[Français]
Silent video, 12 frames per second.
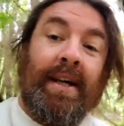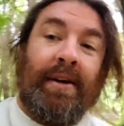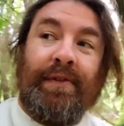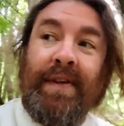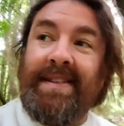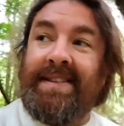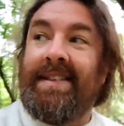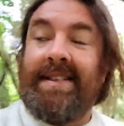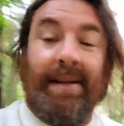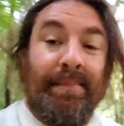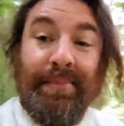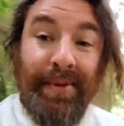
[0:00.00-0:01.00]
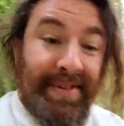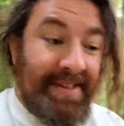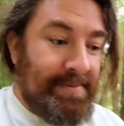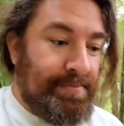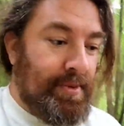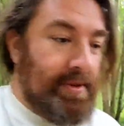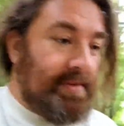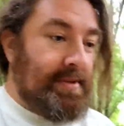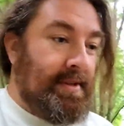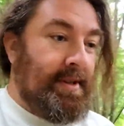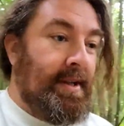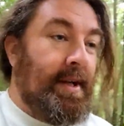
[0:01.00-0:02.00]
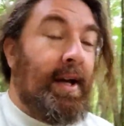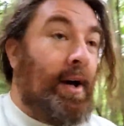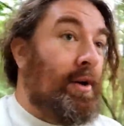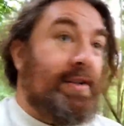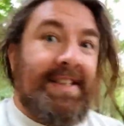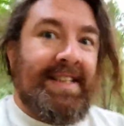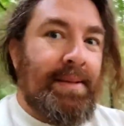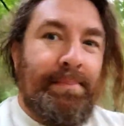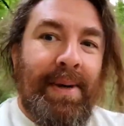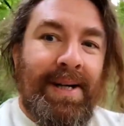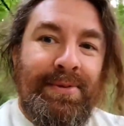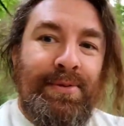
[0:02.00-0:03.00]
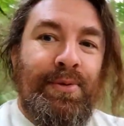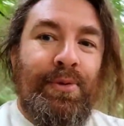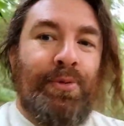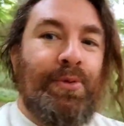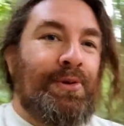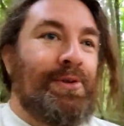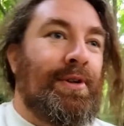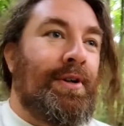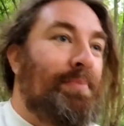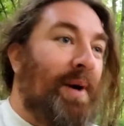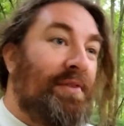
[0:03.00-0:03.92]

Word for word: Et en fait, c'est un petit spot, alors qui n'est pas du tout sur euh,